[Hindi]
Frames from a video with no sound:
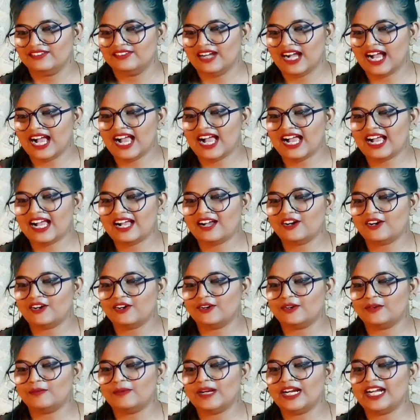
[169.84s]
वाह
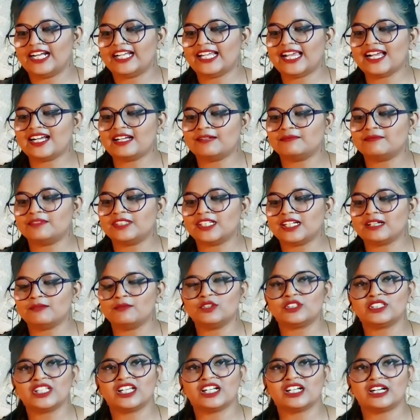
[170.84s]
बेटा कम से
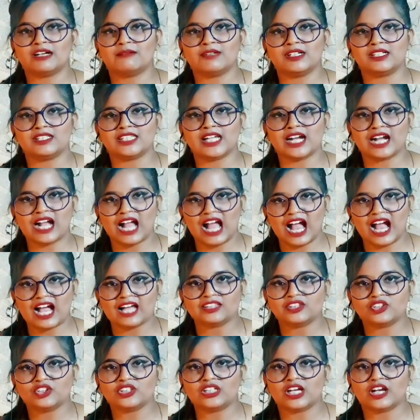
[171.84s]
कम उसकी कमर तक
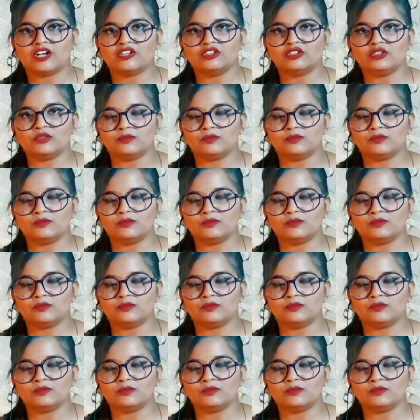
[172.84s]
आ तो जाओ